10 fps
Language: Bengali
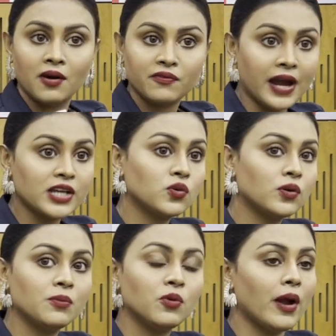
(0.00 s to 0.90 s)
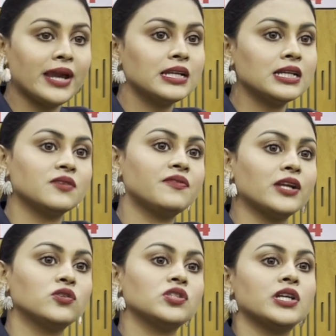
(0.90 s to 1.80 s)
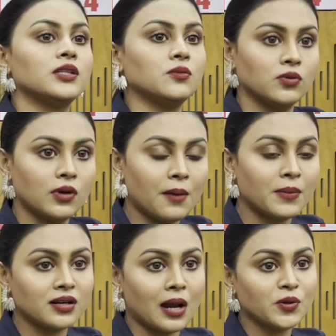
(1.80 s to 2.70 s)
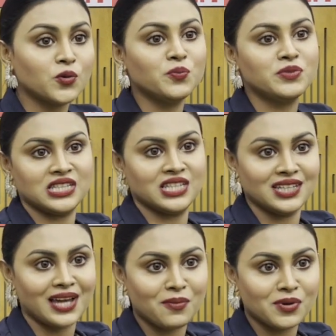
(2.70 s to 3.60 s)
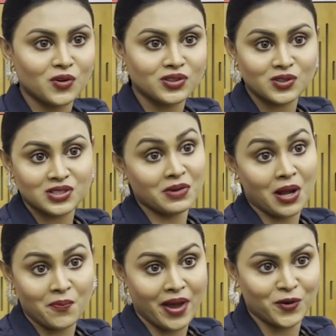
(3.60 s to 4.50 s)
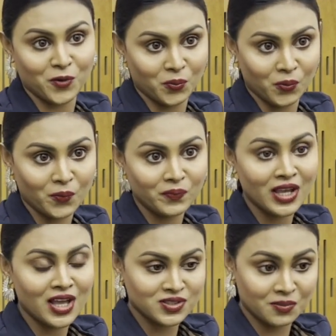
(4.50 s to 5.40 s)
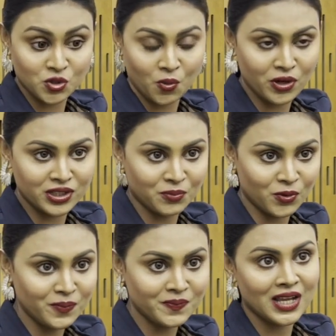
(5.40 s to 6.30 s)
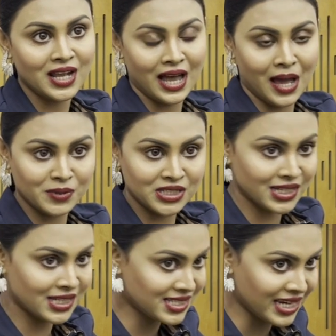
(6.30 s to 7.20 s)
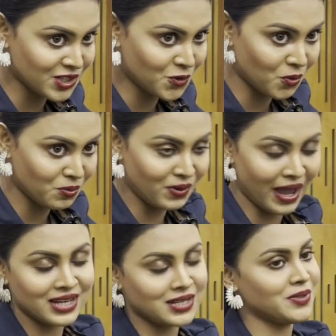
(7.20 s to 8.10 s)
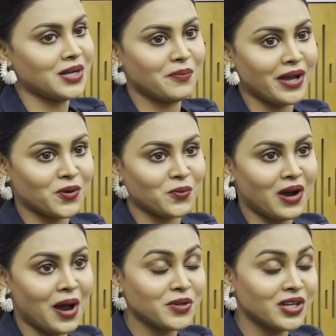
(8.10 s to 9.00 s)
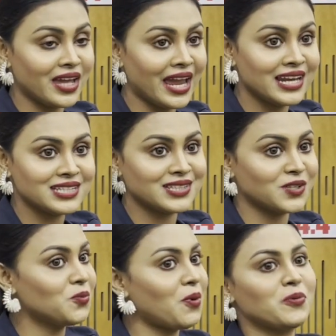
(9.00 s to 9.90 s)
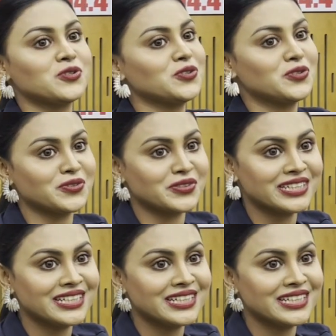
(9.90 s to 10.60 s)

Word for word: ফাইট করে এবং এটা না যে ফাইট করে ছেড়ে দিব আমার আমি খুব জিতি আমার কথা হচ্ছে আমি কাম ব্যাক করবো আমি সময় নিব আমি নিজেকে স্টেডি করব অ্যান্ড আমি কাম ব্যাক করবো আমি হেরে যেতে খুব অপছন্দ করি